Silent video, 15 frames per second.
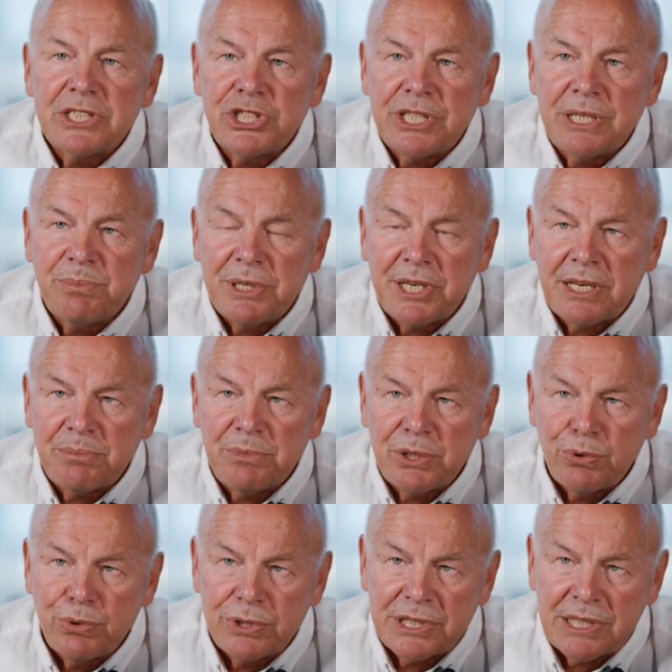чем
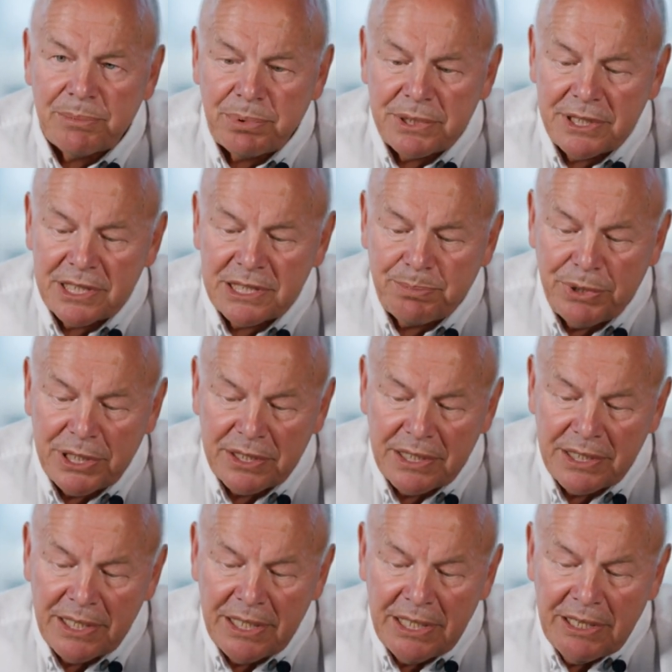рекомендуют западные
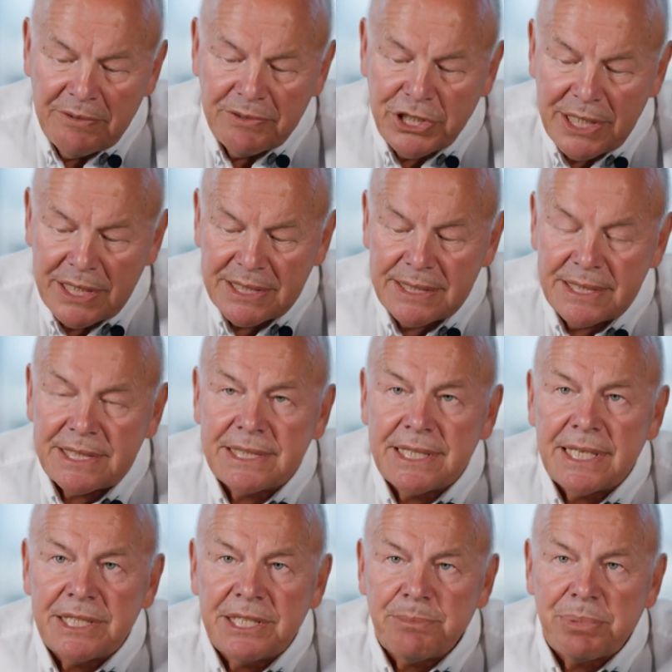эксперты. В частности,
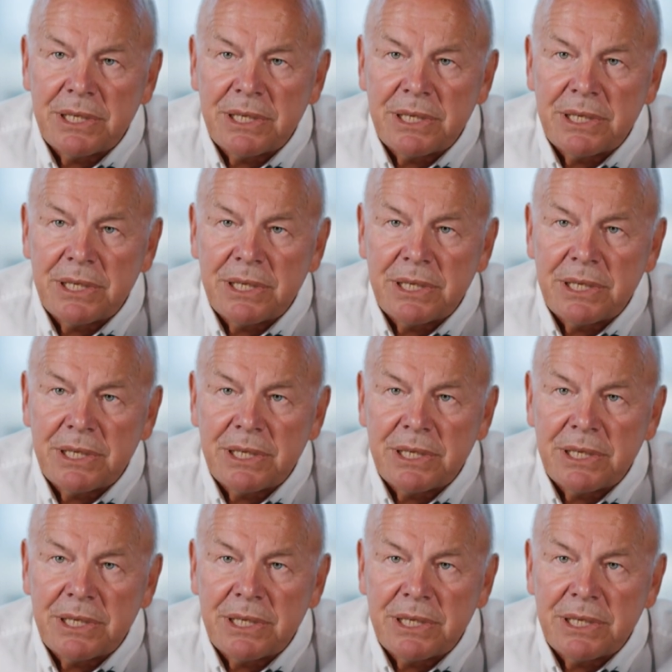они